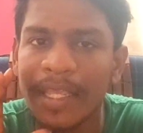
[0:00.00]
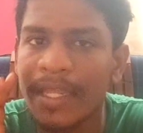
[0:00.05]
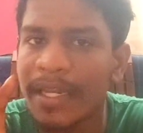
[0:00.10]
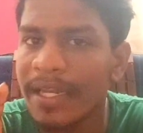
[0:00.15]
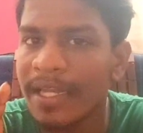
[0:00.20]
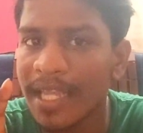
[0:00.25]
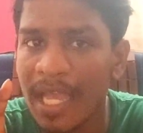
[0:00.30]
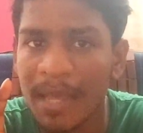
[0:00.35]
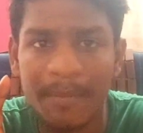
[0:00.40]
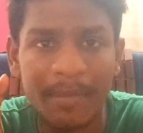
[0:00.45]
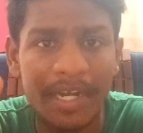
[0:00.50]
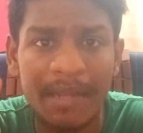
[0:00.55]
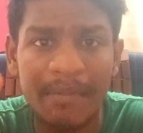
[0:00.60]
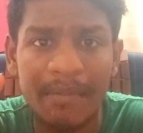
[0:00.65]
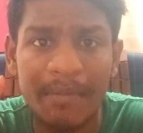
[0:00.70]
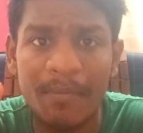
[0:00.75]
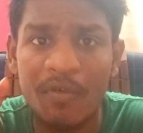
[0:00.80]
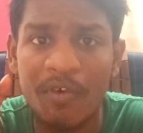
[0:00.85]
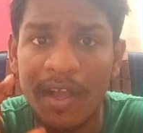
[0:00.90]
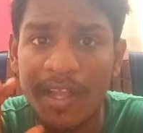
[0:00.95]
என்ன கேமரா
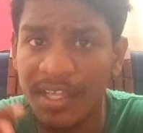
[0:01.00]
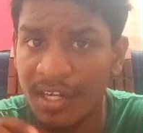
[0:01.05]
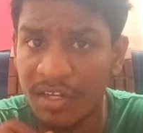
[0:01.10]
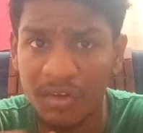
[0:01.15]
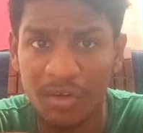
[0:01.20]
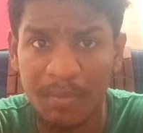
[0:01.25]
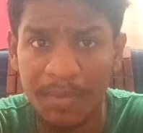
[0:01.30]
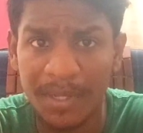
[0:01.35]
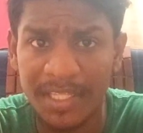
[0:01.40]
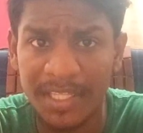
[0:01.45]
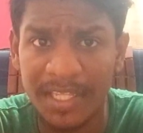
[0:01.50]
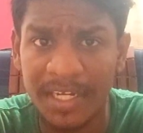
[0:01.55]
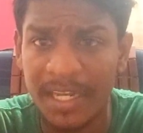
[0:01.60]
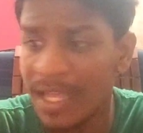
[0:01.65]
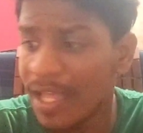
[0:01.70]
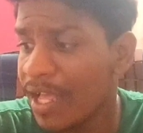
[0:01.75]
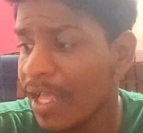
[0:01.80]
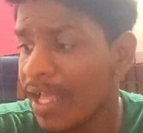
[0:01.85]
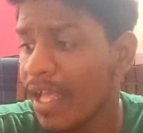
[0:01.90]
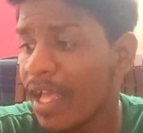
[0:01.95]
நம்பி இப்போ வாங்கியிருக்கிறோம்னு
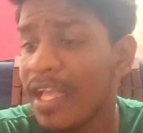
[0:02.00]
பார்த்தீங்கன்னா